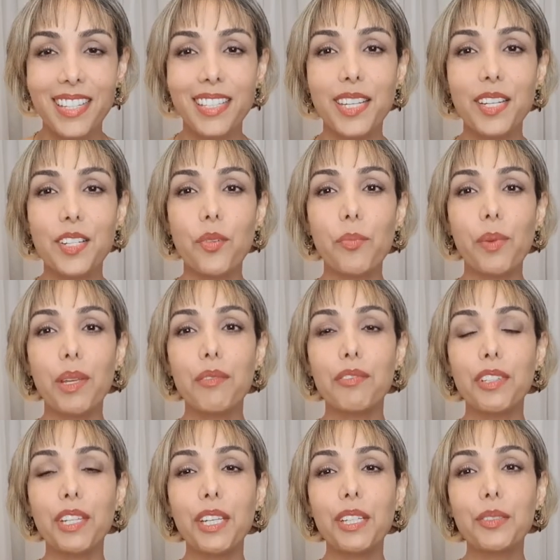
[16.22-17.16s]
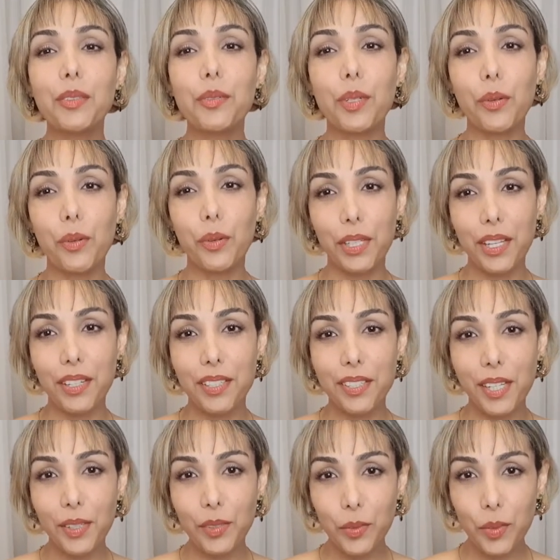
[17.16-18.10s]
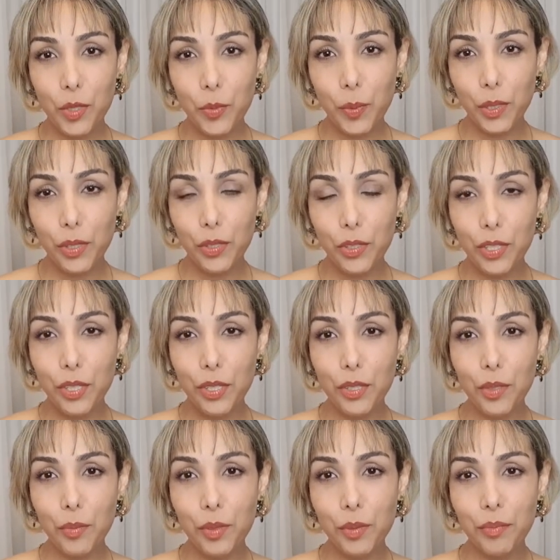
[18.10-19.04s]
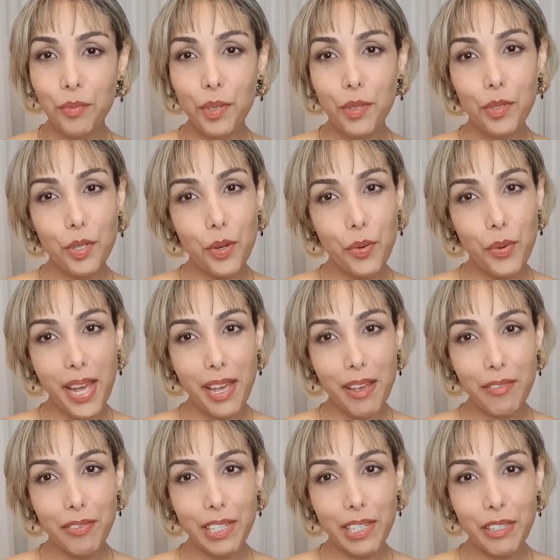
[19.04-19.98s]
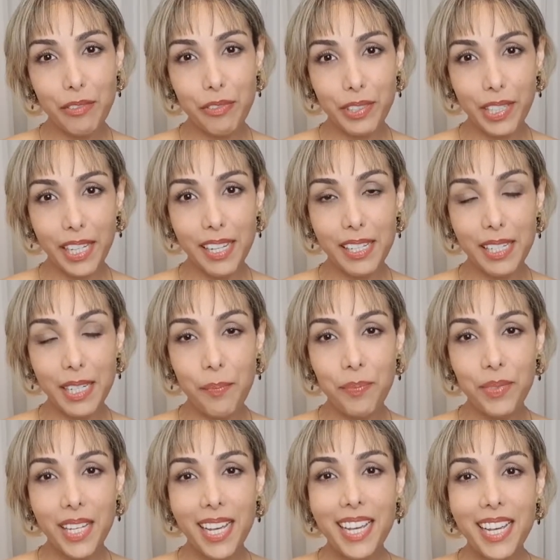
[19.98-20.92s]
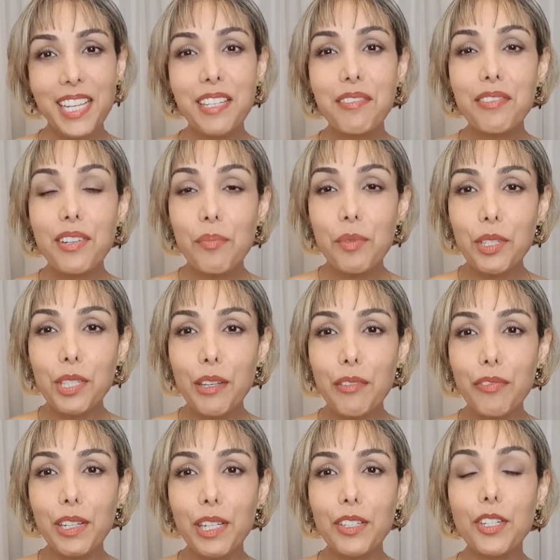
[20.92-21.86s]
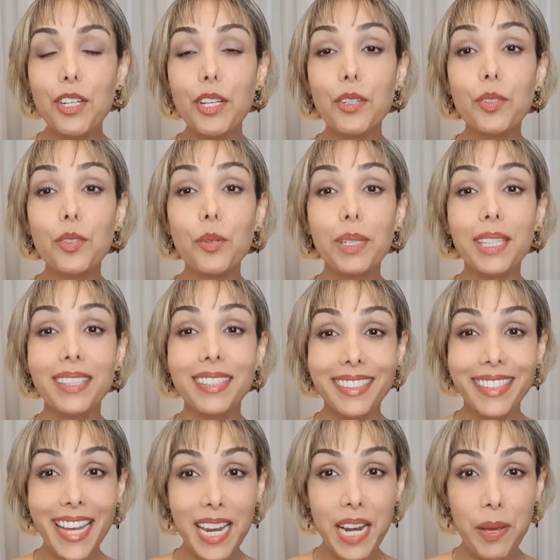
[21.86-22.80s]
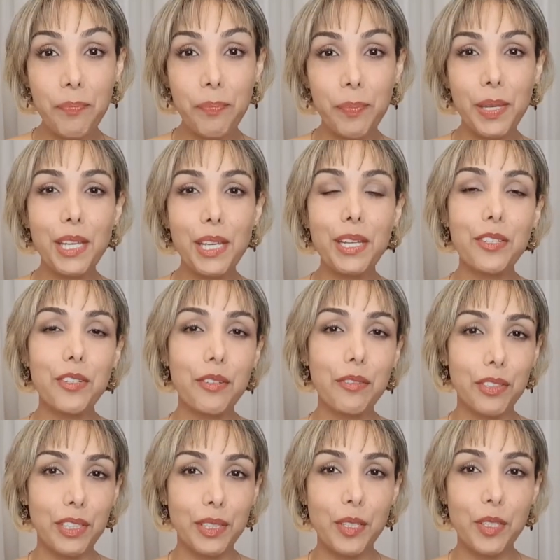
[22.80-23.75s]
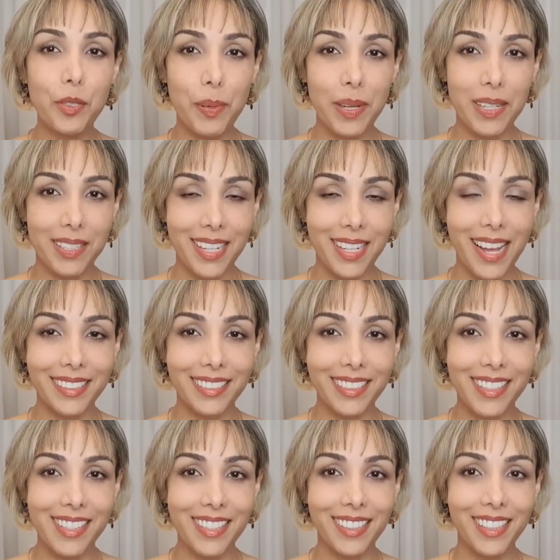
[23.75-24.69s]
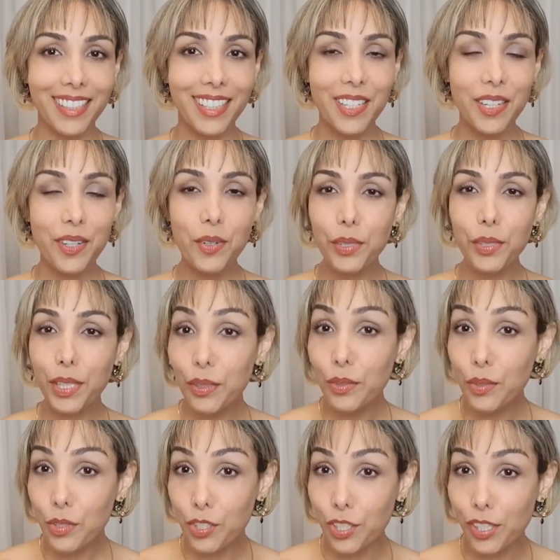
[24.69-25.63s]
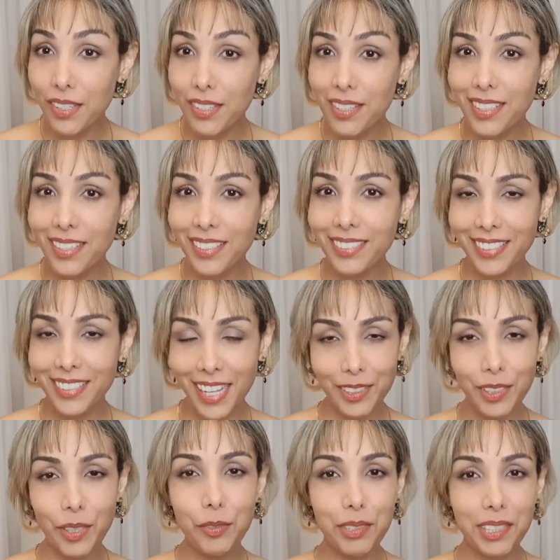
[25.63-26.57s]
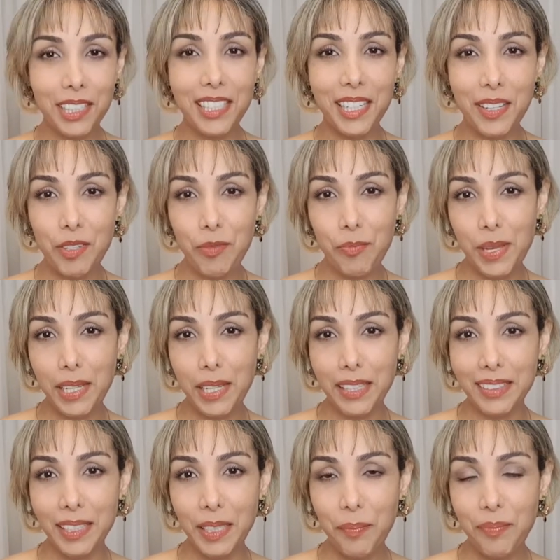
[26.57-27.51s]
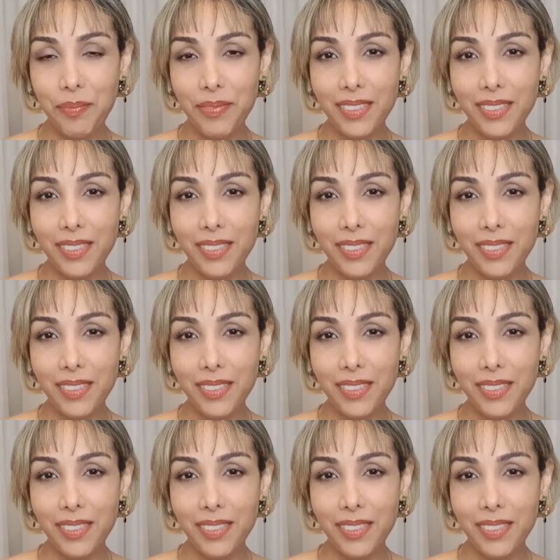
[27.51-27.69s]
Sejam bem-vindos ao Conhecendo o Espiritismo. Sou Evelyn Freire e vamos refletir sobre terapia de vidas passadas, o que nos diz a doutrina espírita.